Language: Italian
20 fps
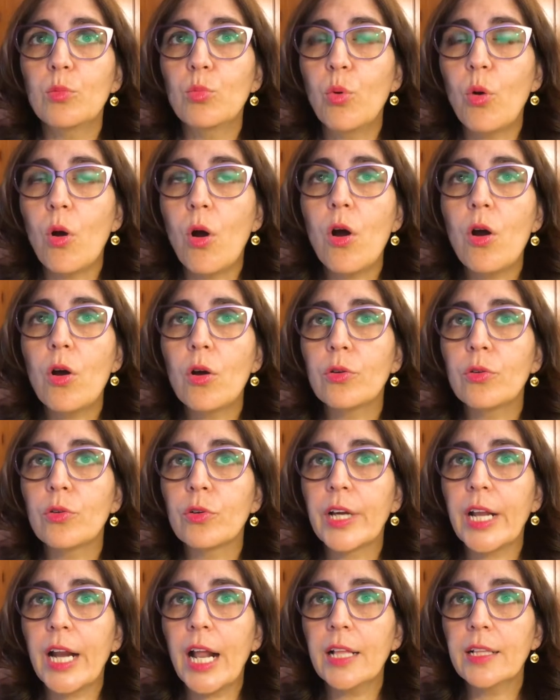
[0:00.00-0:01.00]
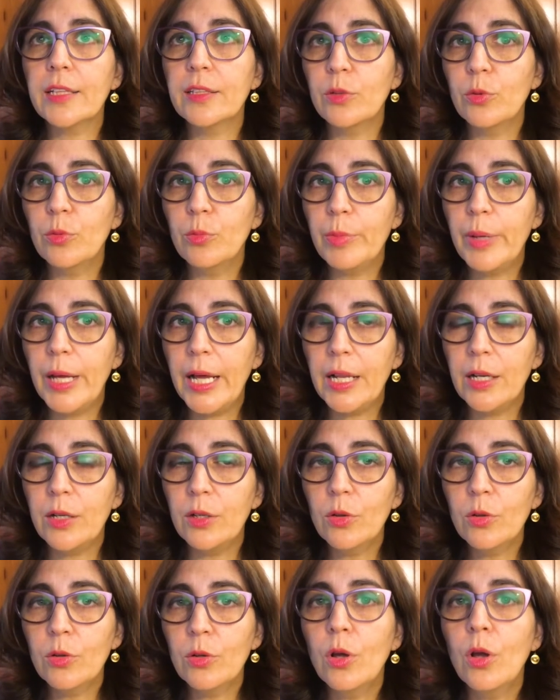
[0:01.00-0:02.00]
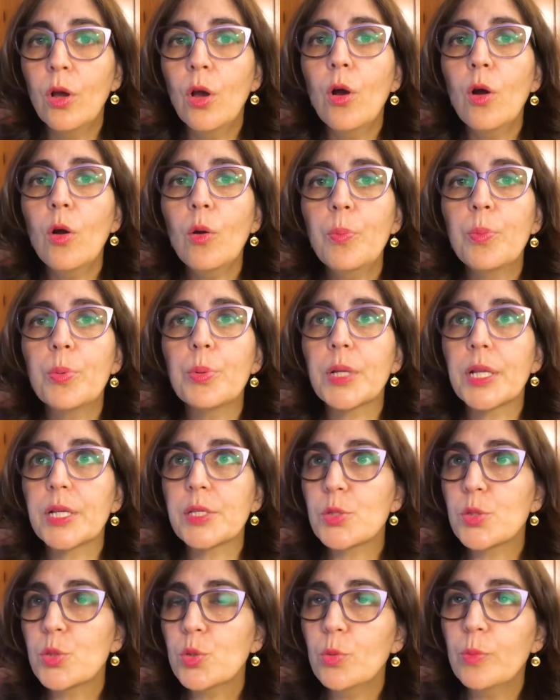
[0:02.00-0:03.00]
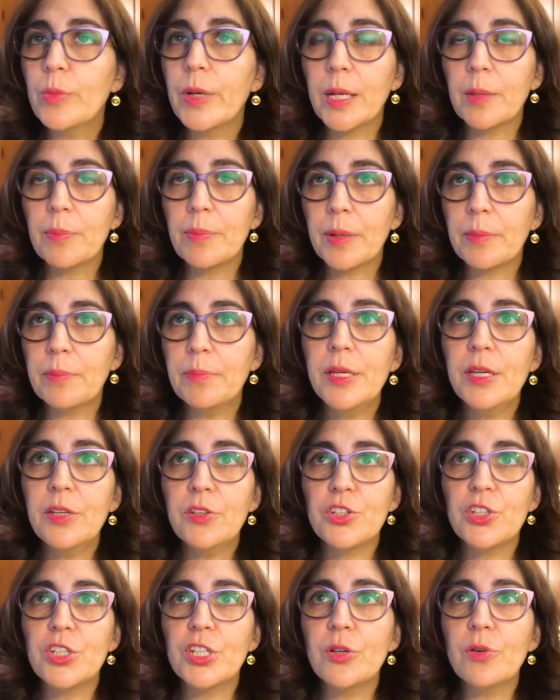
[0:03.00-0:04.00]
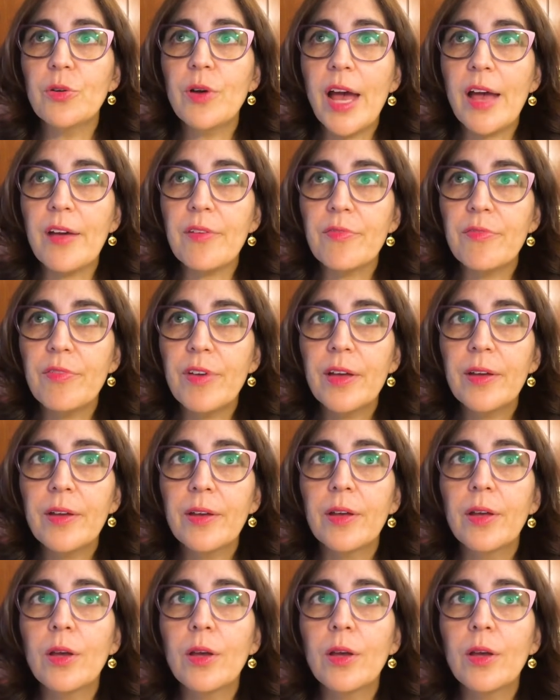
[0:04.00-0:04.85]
buono, grande o bello, oppure assumere per B, C o F